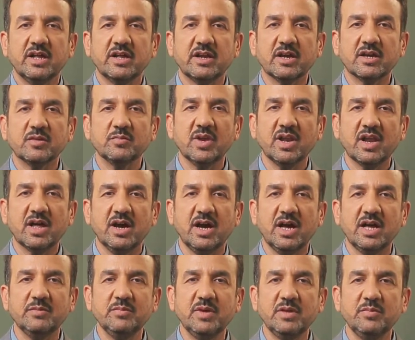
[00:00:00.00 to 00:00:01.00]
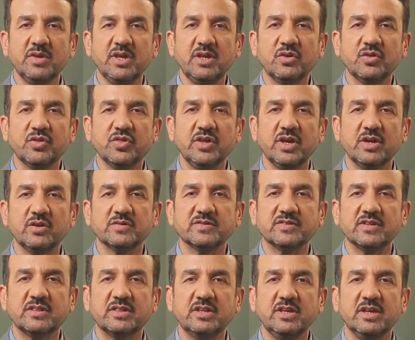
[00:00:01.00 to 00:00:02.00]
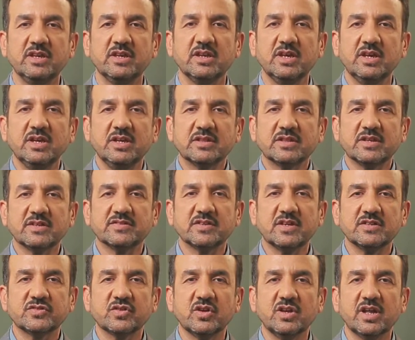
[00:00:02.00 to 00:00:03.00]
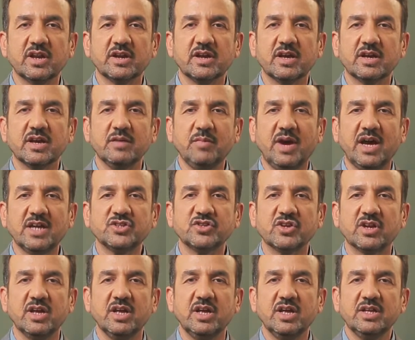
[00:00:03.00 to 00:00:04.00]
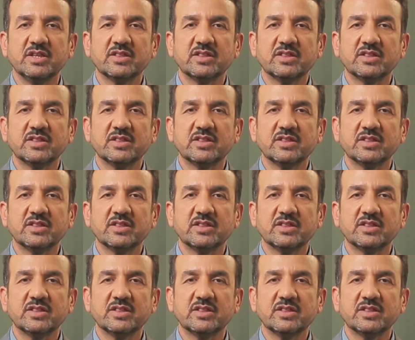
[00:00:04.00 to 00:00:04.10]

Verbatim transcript: رقم القائمة 162 تسلسل الرقم 10